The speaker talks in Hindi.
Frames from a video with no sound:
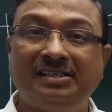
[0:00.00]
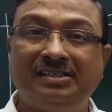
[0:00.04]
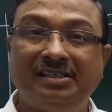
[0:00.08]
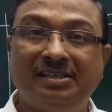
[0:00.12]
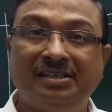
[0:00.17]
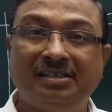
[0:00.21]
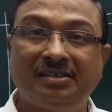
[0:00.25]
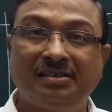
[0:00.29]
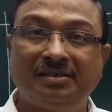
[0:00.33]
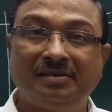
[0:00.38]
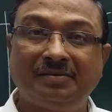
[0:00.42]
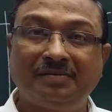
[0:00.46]

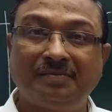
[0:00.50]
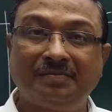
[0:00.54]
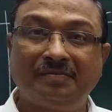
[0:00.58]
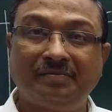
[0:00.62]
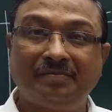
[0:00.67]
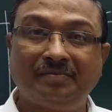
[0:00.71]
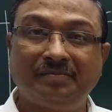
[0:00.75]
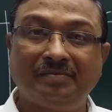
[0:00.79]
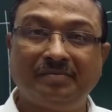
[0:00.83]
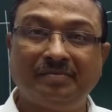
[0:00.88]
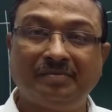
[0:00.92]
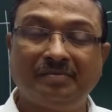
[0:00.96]
एसिड
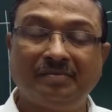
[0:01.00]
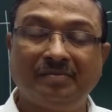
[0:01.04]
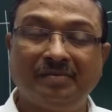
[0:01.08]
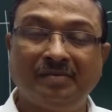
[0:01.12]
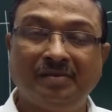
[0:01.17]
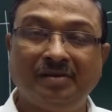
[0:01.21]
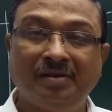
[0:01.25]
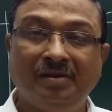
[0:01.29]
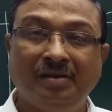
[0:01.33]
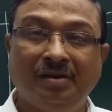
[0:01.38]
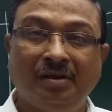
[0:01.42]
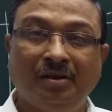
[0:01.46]

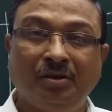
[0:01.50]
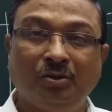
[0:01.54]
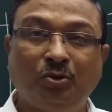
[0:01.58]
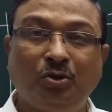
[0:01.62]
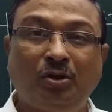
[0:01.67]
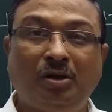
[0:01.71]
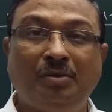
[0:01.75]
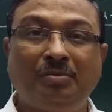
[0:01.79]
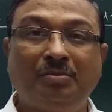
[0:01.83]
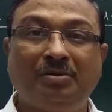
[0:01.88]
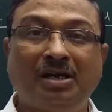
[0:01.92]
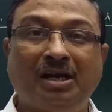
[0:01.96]
तो
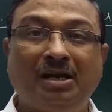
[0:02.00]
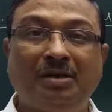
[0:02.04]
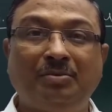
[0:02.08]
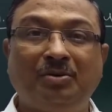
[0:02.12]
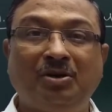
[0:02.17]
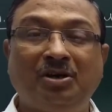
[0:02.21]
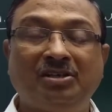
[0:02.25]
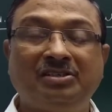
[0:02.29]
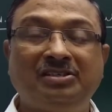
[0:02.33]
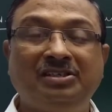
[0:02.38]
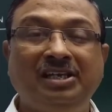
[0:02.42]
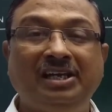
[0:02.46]
हम
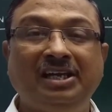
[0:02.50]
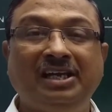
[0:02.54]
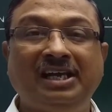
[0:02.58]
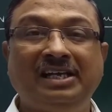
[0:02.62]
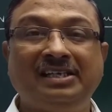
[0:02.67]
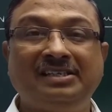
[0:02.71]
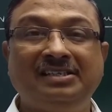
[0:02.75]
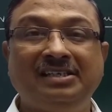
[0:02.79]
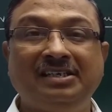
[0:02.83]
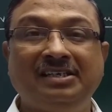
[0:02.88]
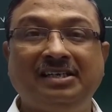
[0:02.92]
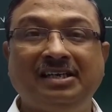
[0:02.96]
कार्बोक्सिलिक
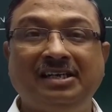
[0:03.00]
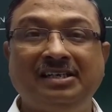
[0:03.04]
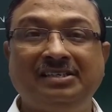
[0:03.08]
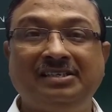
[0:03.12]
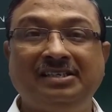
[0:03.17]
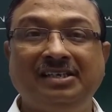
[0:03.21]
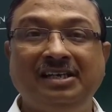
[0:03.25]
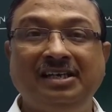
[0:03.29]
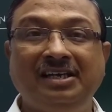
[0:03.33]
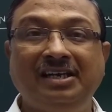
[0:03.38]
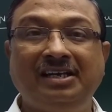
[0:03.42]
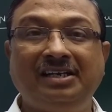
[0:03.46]
एसिड का
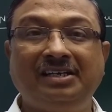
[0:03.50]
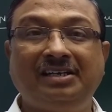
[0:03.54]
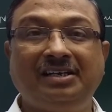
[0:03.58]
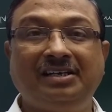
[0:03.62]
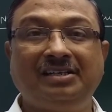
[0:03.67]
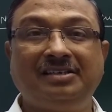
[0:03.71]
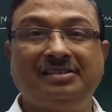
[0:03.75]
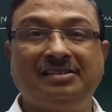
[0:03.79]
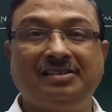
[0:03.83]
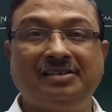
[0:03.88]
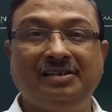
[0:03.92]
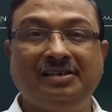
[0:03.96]
इसीलिए
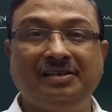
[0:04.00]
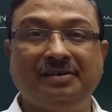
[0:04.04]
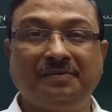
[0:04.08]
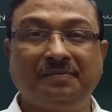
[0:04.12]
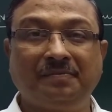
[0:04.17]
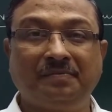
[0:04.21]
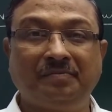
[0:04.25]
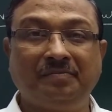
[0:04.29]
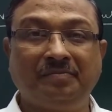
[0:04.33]
टेस्ट किए